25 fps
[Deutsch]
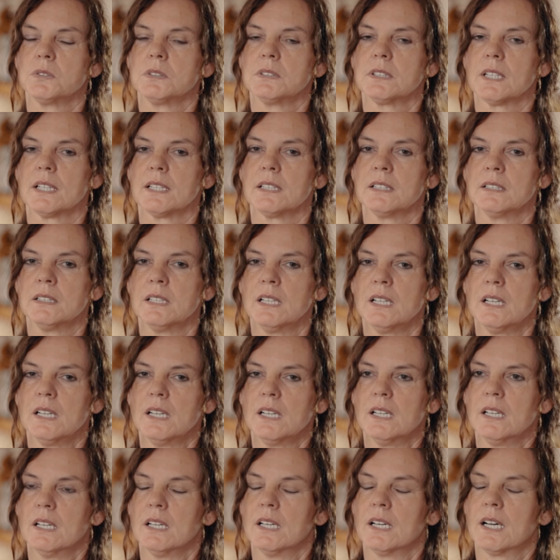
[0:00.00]
Und dann
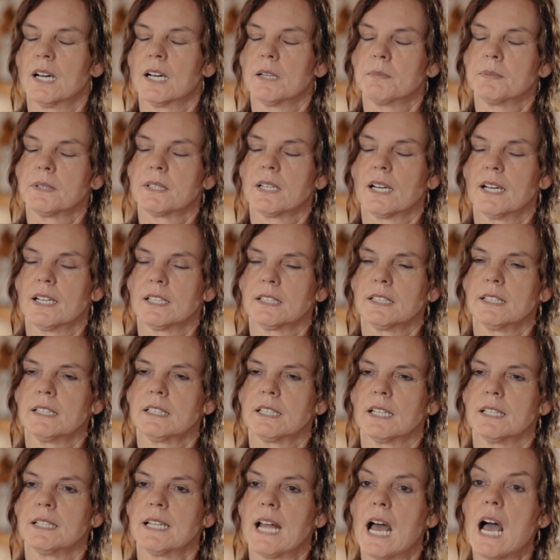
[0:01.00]
habe ich eigentlich
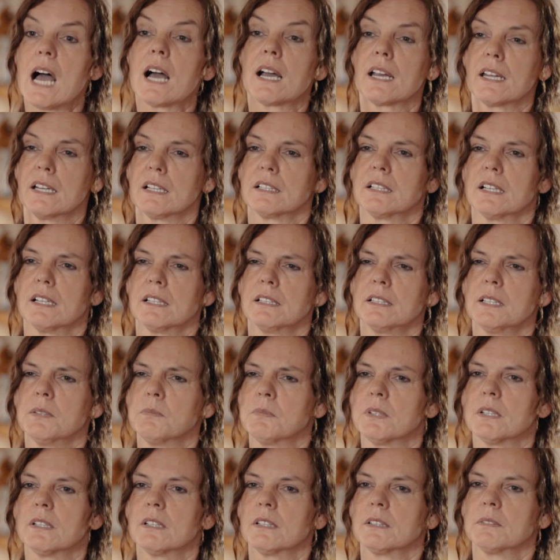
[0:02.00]
dann nachher dann
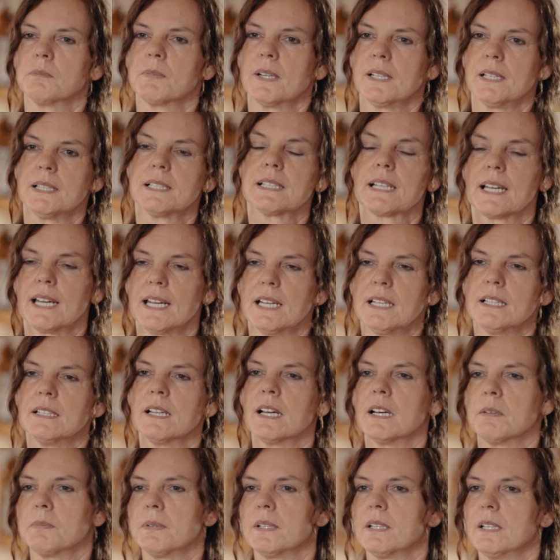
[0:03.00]
immer, meine
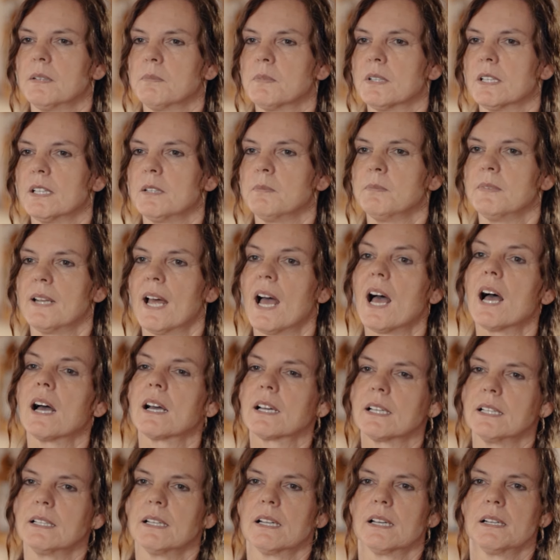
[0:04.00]
Tränen habe ich immer im
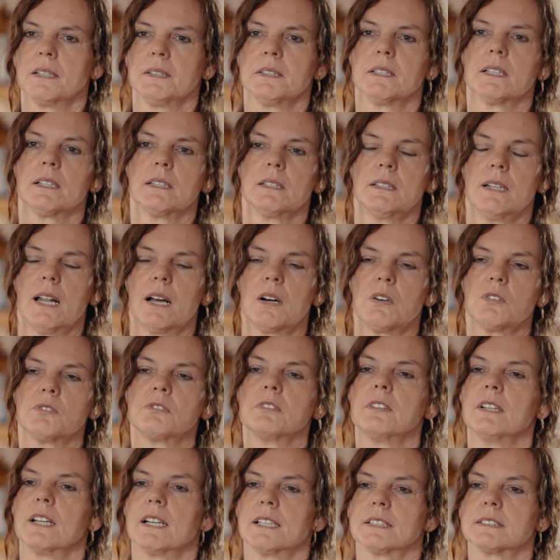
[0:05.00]
Nachhinein dann
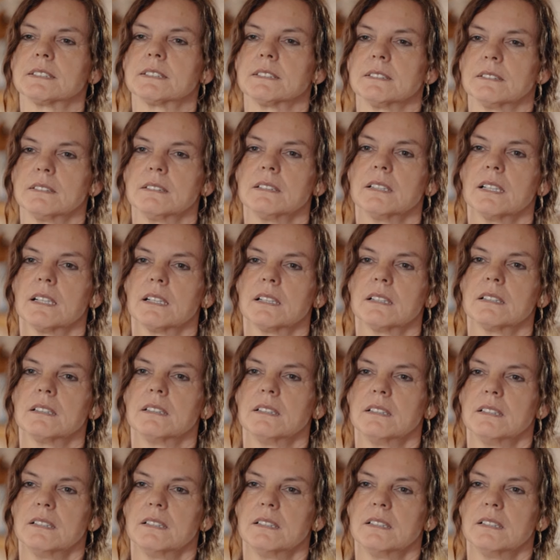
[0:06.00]
laufen lassen, ja.